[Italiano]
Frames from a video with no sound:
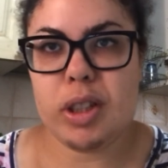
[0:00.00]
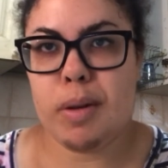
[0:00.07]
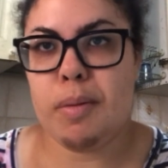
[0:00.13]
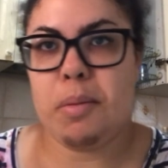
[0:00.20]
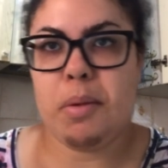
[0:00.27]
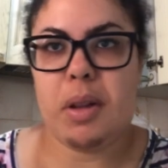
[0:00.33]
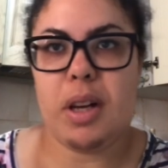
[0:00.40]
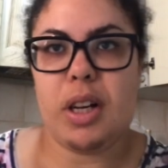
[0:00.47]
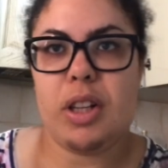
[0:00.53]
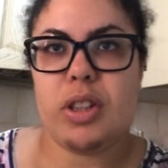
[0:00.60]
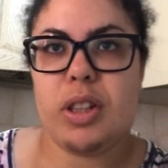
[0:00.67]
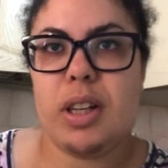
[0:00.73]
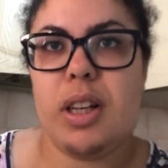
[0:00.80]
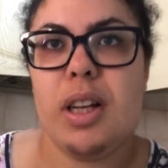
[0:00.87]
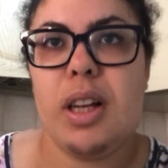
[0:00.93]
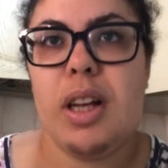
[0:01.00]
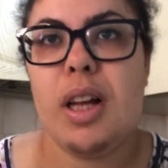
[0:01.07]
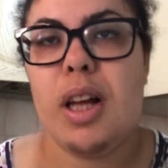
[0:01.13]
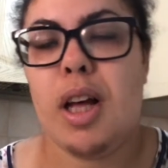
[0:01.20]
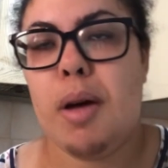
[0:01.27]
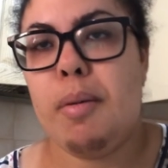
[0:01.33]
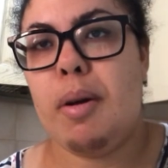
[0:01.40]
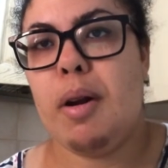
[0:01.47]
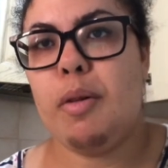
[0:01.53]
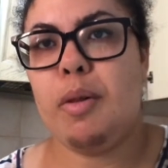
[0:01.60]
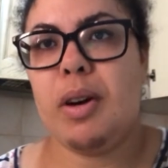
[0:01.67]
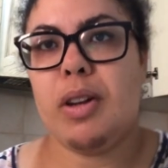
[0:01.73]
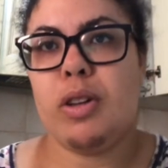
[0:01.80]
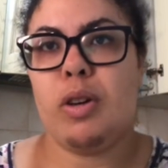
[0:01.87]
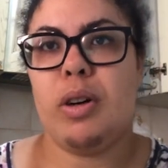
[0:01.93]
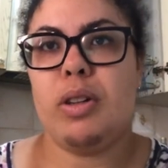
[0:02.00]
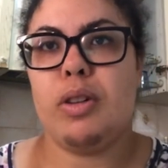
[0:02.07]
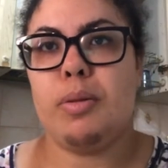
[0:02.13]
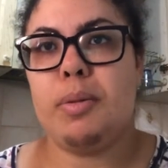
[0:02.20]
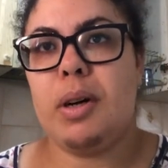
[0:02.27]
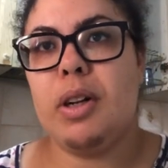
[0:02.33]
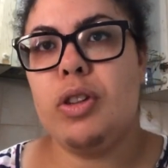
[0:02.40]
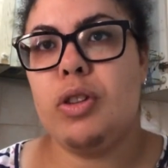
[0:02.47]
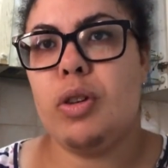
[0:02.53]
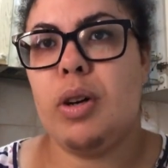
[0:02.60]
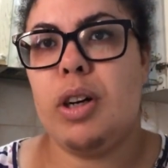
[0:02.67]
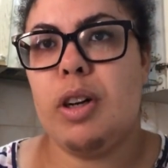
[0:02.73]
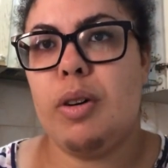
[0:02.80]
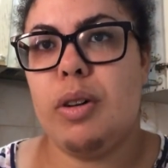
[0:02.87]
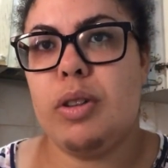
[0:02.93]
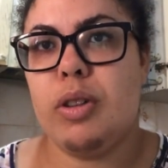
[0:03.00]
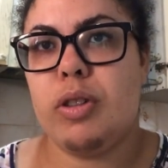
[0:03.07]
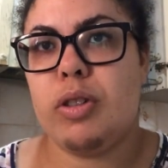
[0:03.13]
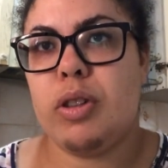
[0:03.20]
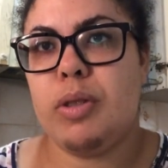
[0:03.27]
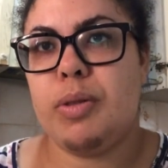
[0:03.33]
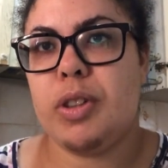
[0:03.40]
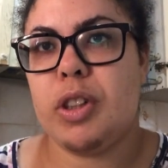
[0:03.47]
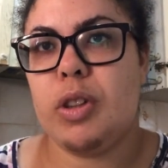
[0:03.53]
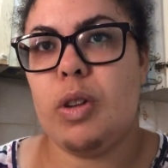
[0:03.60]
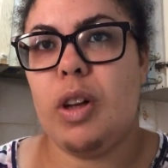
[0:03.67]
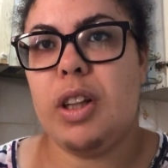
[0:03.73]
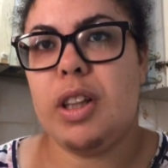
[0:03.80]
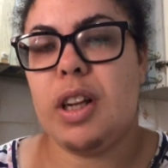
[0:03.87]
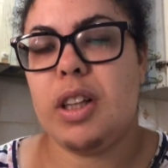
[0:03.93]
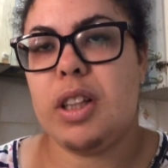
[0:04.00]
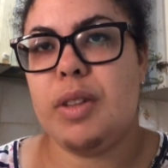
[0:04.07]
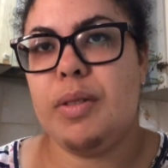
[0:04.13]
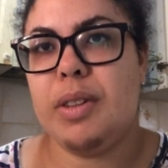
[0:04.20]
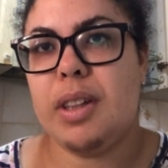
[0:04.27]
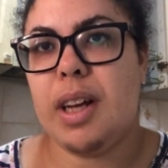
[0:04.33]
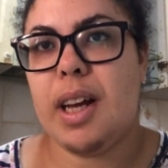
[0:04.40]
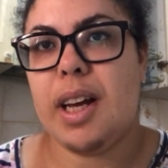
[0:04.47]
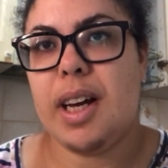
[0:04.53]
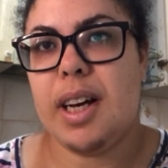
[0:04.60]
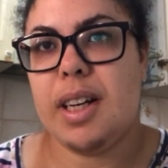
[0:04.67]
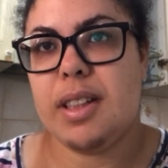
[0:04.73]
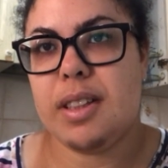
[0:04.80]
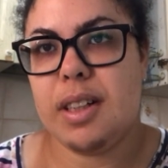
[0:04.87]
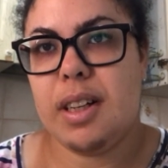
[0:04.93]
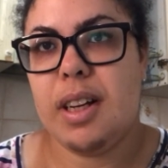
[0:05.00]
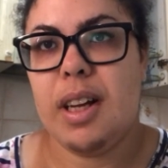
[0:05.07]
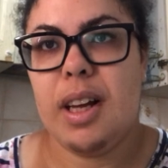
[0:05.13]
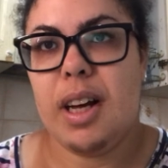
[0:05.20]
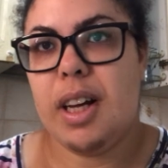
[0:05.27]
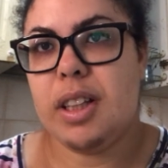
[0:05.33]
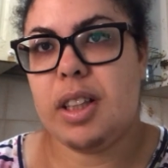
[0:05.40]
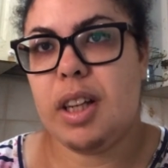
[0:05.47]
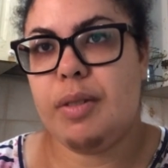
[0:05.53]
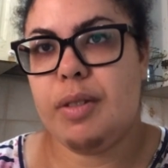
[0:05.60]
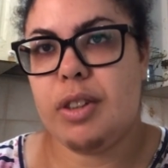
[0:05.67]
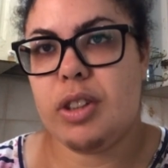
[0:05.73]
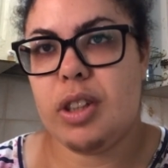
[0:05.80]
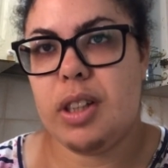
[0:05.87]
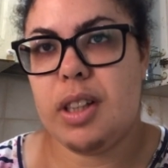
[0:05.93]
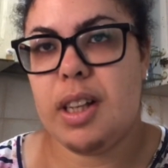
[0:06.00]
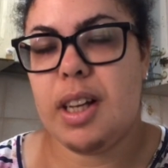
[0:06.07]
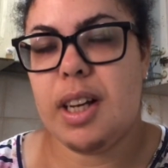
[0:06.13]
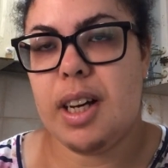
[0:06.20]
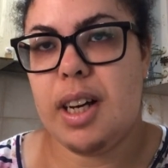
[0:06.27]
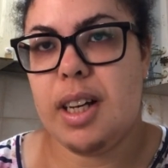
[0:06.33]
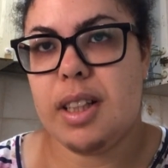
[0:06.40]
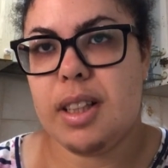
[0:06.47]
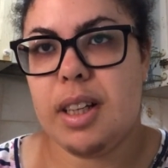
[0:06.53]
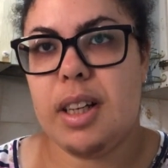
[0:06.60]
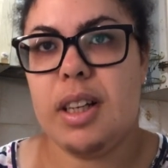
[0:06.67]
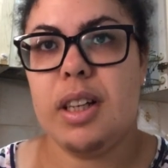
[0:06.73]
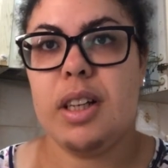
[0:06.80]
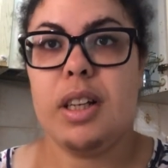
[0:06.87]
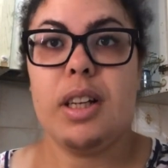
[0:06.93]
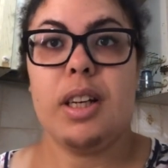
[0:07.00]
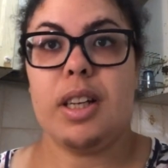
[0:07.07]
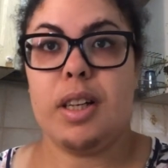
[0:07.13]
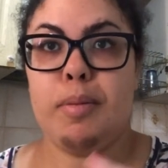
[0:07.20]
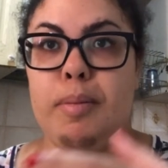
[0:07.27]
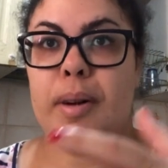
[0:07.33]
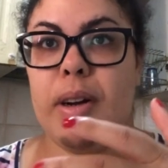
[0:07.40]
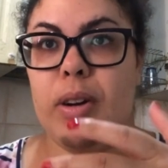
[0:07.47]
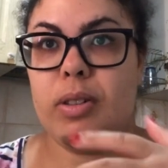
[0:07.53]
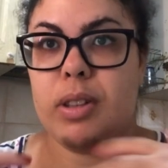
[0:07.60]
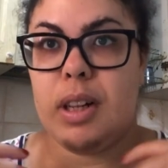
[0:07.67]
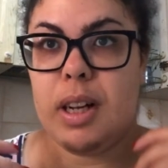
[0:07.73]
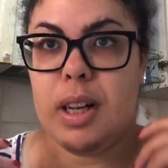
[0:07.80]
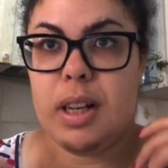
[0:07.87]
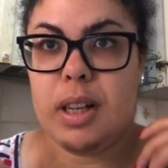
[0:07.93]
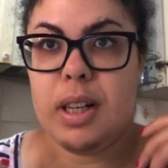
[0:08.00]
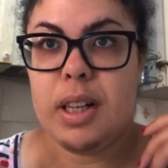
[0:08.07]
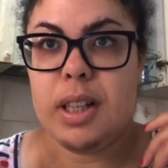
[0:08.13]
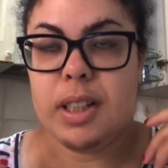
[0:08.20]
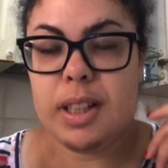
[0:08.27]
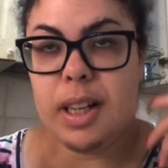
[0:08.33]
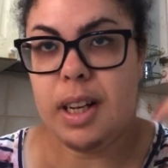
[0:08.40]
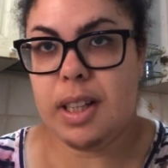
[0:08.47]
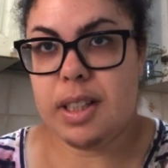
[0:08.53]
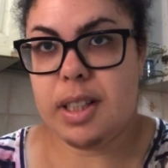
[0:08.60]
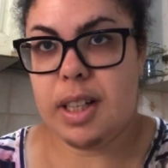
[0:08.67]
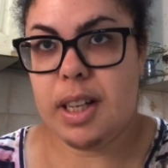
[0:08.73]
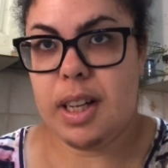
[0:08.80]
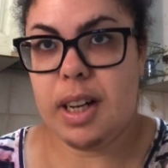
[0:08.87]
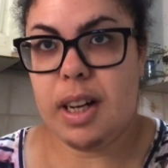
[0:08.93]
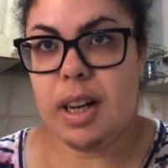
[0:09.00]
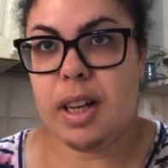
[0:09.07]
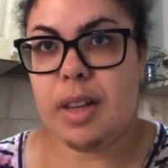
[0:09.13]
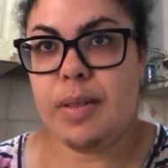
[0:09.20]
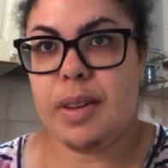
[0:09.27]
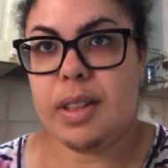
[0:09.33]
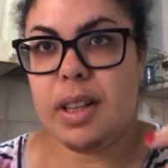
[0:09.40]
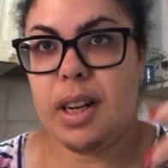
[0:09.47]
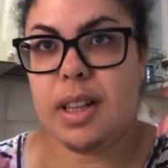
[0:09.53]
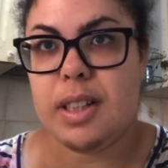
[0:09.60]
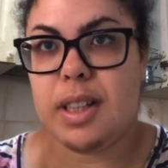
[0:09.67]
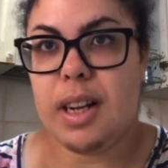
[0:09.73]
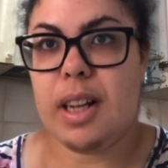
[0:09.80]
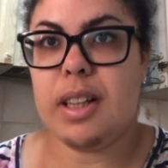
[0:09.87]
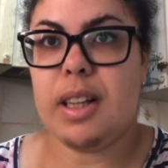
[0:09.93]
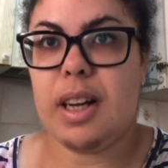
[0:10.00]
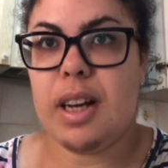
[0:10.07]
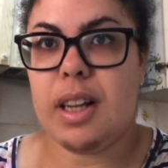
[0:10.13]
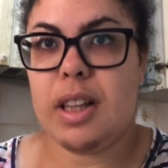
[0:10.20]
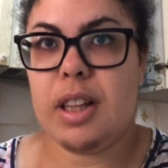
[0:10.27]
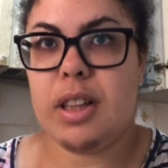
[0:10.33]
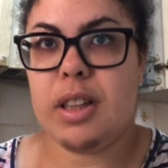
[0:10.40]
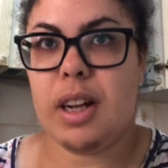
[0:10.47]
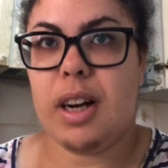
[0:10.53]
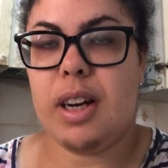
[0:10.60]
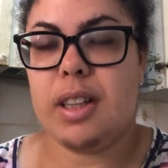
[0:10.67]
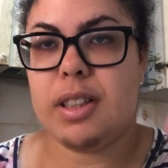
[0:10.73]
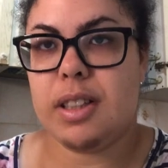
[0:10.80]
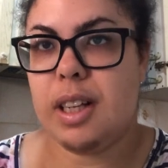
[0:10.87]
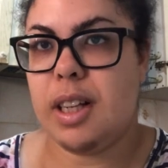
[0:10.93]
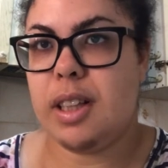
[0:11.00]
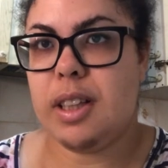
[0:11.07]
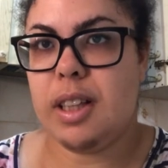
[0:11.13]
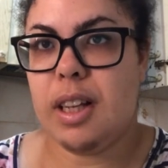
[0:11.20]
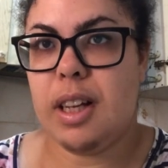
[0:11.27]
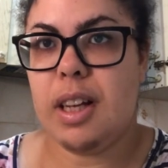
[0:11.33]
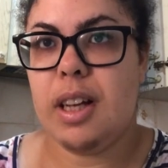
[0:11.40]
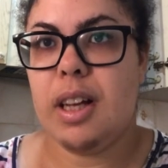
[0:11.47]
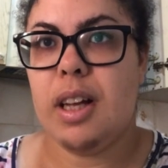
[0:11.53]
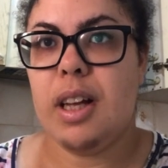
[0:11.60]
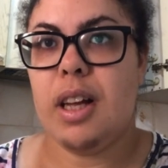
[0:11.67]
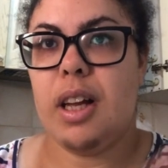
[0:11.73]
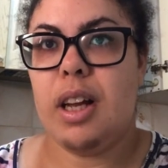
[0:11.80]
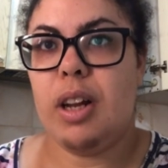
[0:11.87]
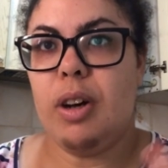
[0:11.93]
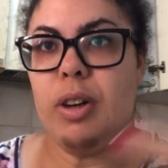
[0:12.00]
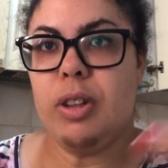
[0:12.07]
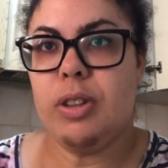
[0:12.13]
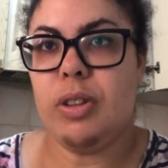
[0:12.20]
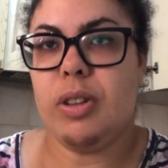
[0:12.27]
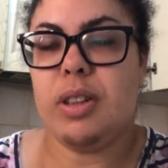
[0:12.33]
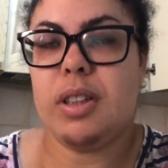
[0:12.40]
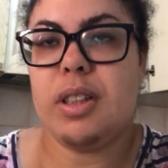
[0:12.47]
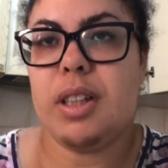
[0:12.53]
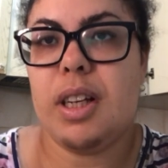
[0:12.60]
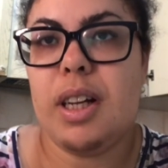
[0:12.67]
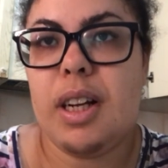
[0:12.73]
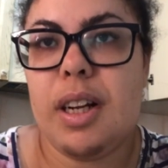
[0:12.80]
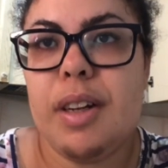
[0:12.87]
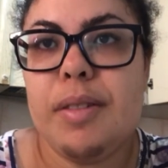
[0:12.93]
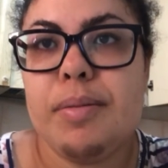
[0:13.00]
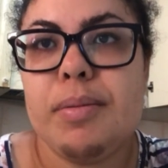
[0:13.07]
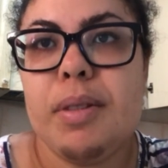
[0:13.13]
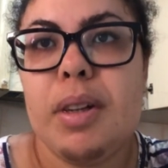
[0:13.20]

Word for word: che mi piace e me lo guardo quando mangio anche quando sto facendo altre attività in casa, altre faccende in casa che parlo della, della sera, arrivati alla sera tardi, tra le 7 e le 8 di sera